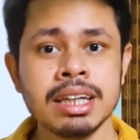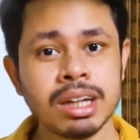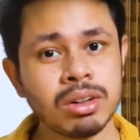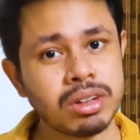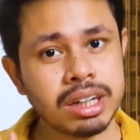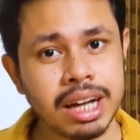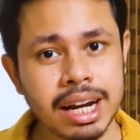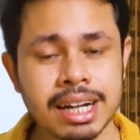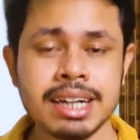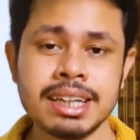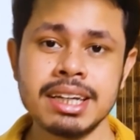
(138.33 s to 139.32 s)
देखो
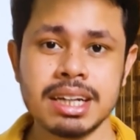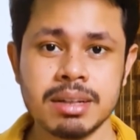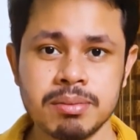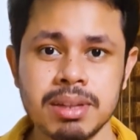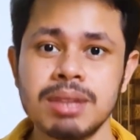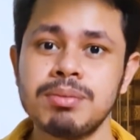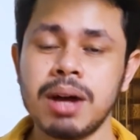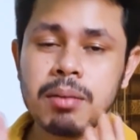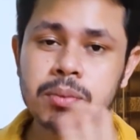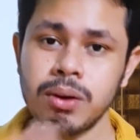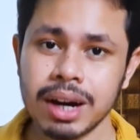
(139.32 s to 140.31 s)
टारगेट ठीक है मतलब
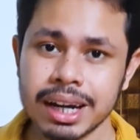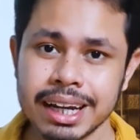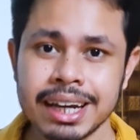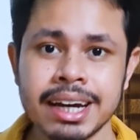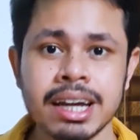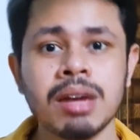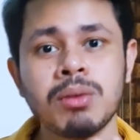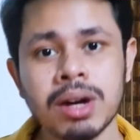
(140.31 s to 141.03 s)
आपको अगर ए आई आर